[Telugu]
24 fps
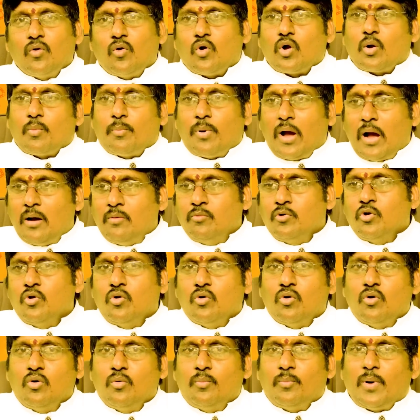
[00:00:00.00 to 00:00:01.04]
ఒక పామును
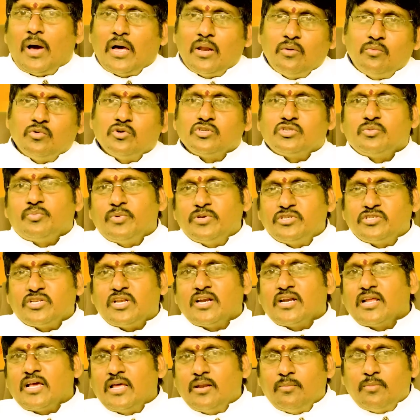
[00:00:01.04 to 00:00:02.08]
పాలు పోసి
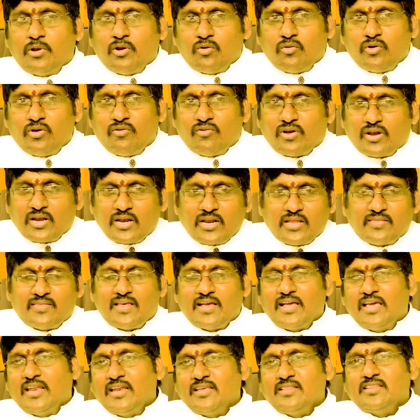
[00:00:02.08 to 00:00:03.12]
పెంచినట్టుగానే మనం ఎవరినైనా
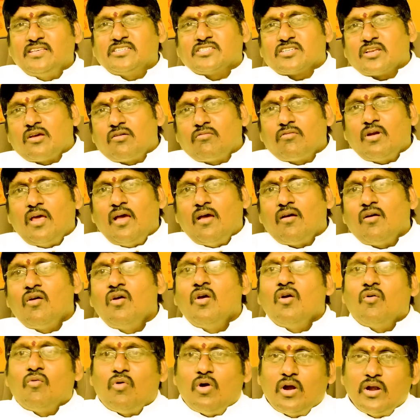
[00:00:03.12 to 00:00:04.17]
దగ్గరికి తీసినా కూడా
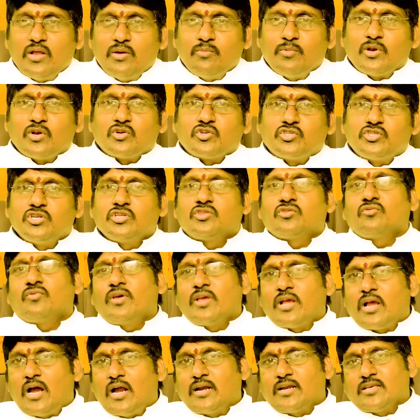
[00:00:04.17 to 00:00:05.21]
వాడే మనకు
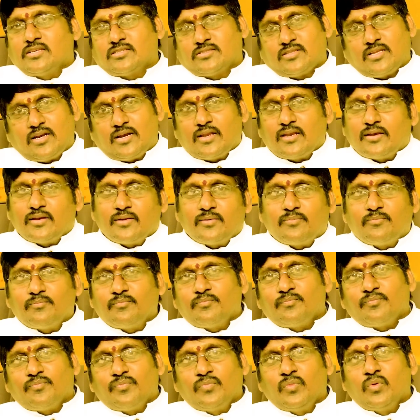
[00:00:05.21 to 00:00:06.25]
శత్రువై కాటేస్తాడు
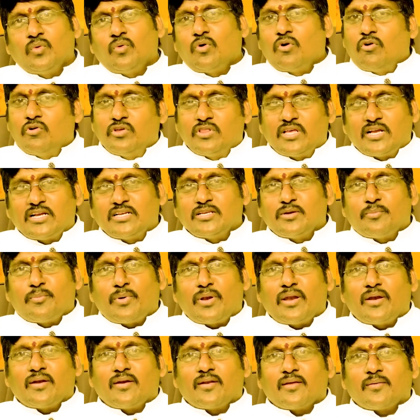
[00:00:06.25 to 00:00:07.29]
ఒక విధంగా
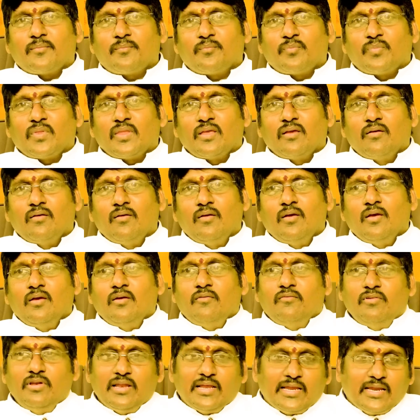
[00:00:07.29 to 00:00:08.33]
చెప్పాలంటే
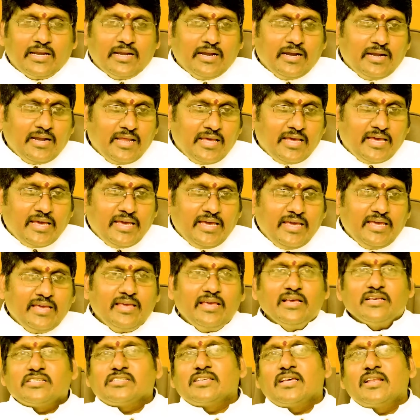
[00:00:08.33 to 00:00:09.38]
వీళ్ళకి ఏంటంటే
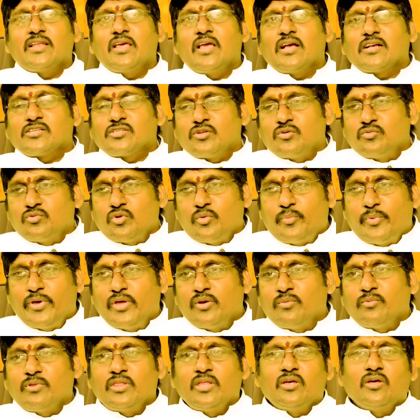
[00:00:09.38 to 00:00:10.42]
ఎస్ అనే అక్షరంతో
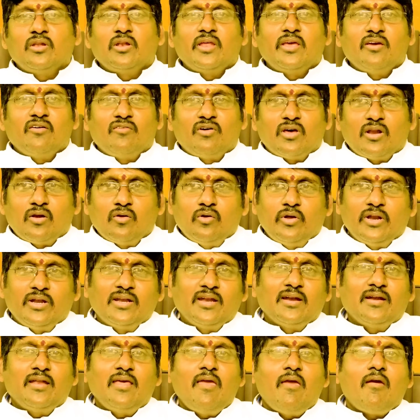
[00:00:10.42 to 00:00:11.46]
పేరు వారు
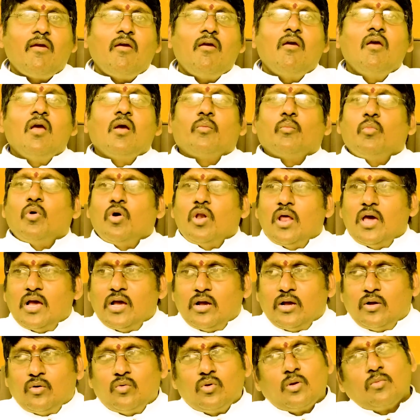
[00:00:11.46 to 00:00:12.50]
ఏంటంటే బోలా
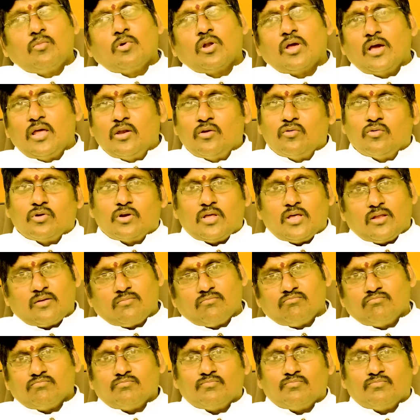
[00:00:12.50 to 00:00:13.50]
గుణమును కలిగి ఉంటారు